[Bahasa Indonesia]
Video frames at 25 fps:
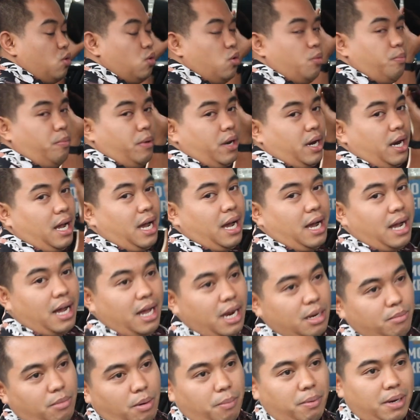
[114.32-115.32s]
Hooper
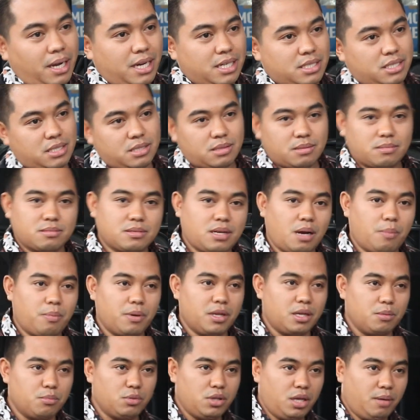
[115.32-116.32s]
AK15
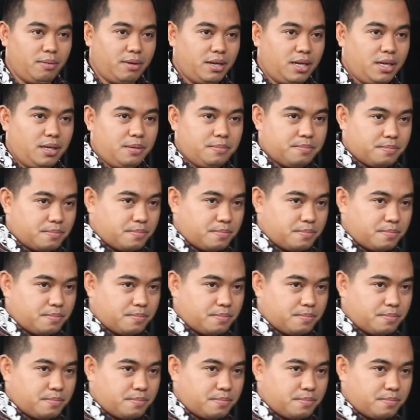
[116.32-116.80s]
kabel inputnya mana